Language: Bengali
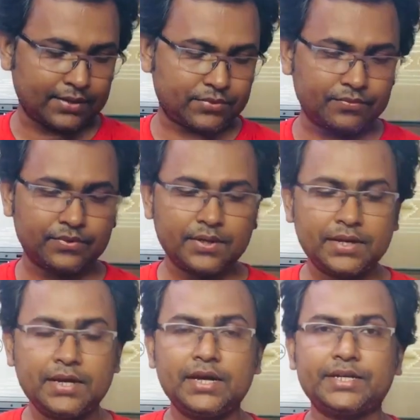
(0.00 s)
ল্যাপটপ
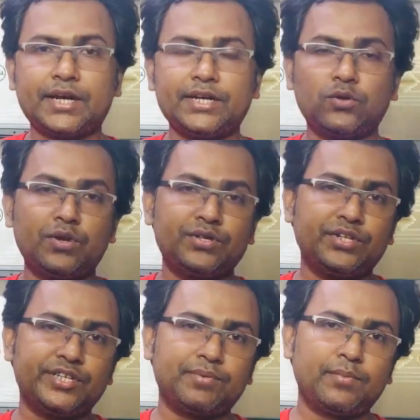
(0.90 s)
সাড়ে ষোলো ইঞ্চি
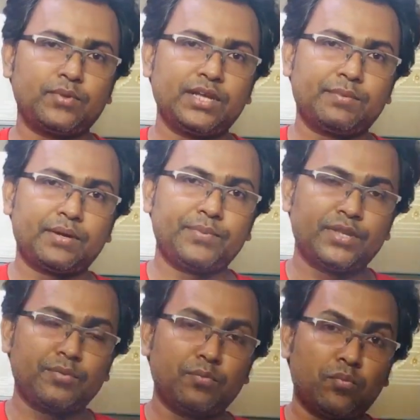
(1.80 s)
ডিসপ্লের মধ্যে আপনারা পেয়ে
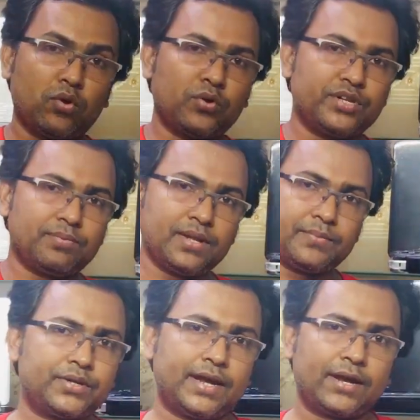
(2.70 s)
যাবেন বড় ডিসপ্লে
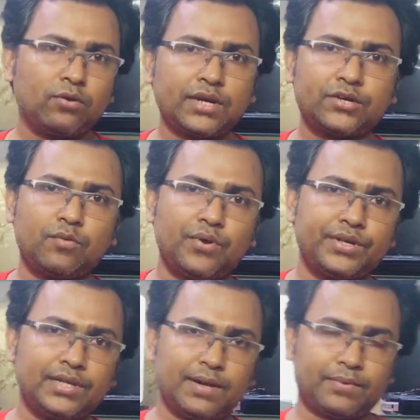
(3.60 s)
এখনকার সময়ে
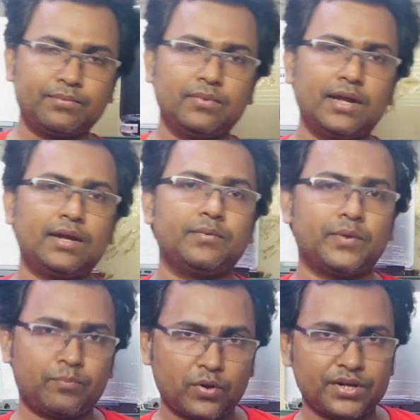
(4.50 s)
যে ল্যাপটপগুলো
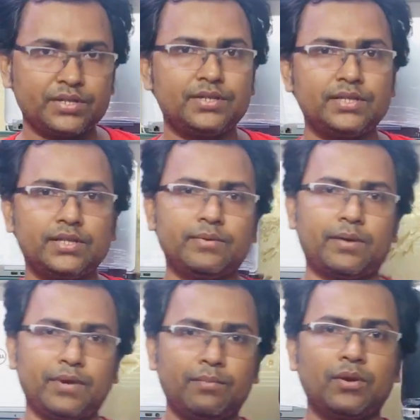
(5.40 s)
ফর্টিন ইঞ্চি
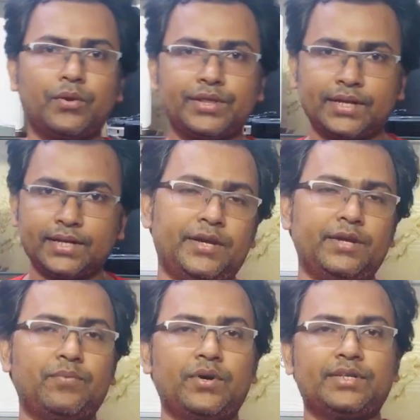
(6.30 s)
অ্যাভেলেবেল হয়ে থাকে
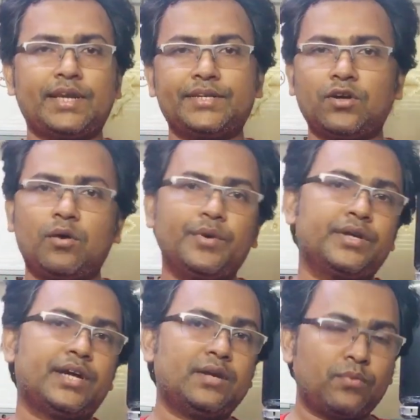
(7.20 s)
এরপরের সাইজটা হবে
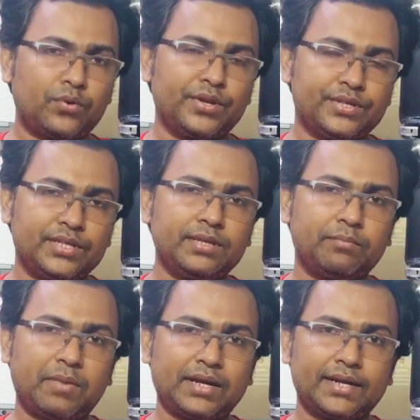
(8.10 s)
সাড়ে পনেরো ইঞ্চি
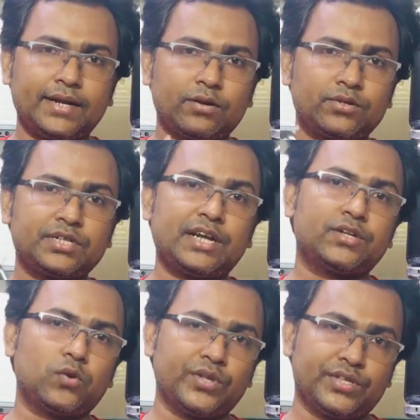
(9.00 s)
বাট এটা হচ্ছে সাড়ে
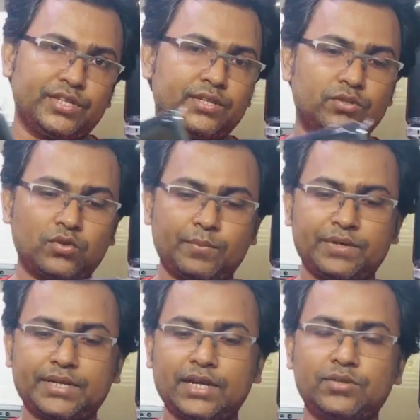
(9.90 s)
ষোলো ইঞ্চি তো আপনি
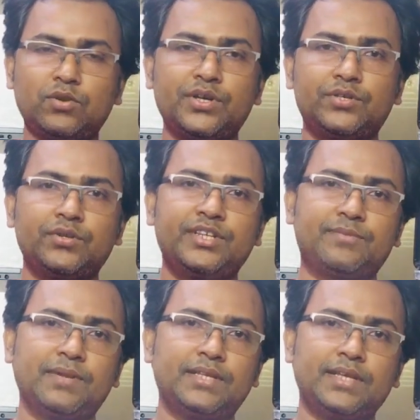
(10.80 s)
সাড়ে ষোলো ইঞ্চি
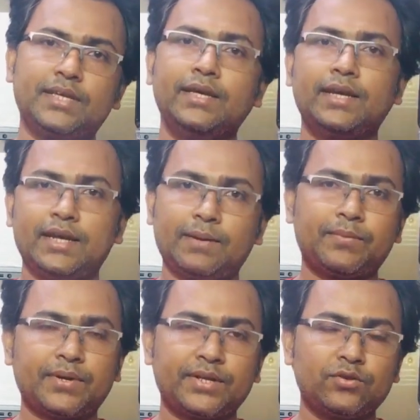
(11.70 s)
ডিসপ্লেতে
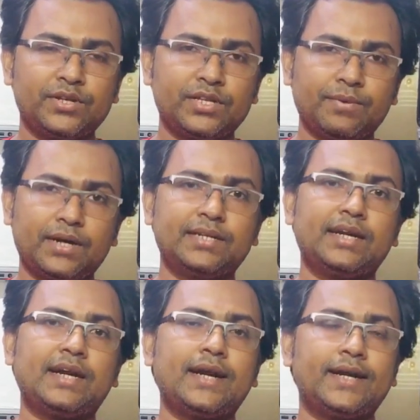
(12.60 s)
ল্যাপটপটা কিন্তু নিতে পারেন
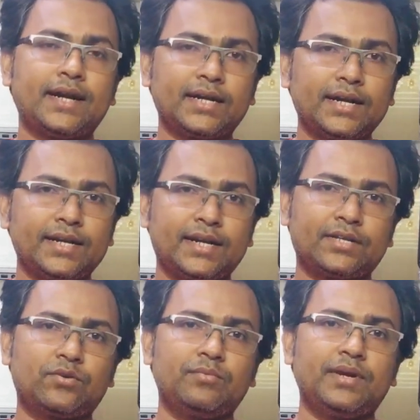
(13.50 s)
যারা ডাটা এন্ট্রি
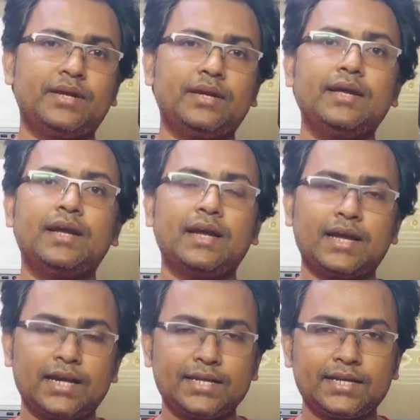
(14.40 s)
কাজ করবেন
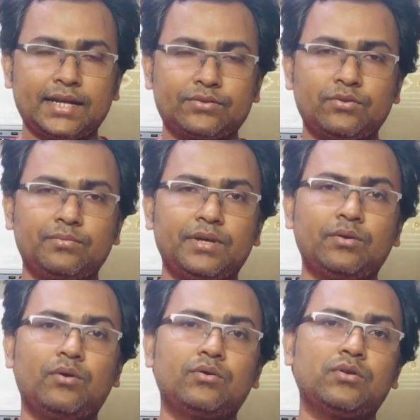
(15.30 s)
লেখালেখির কাজ করবেন
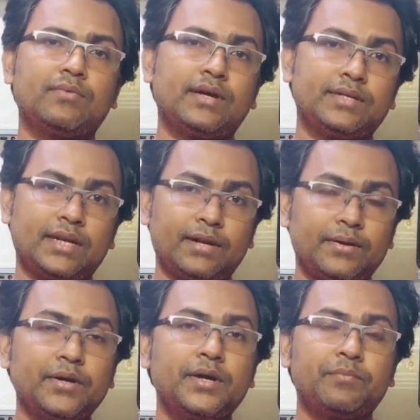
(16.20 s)
অথবা যারা
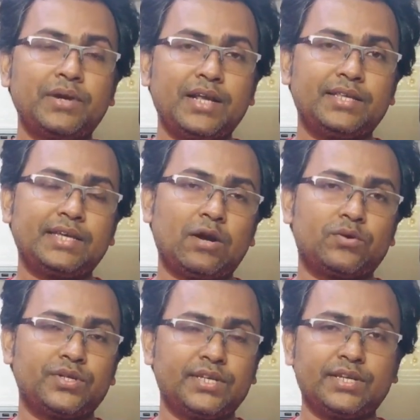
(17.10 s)
ফ্রিল্যান্সিং
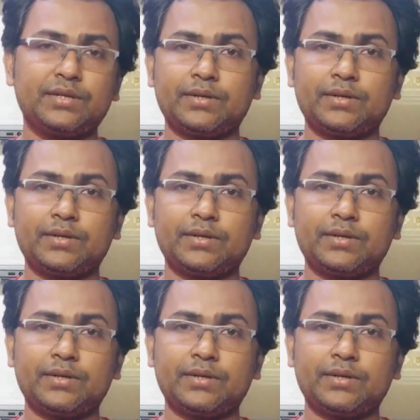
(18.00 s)
আউটসোর্সিং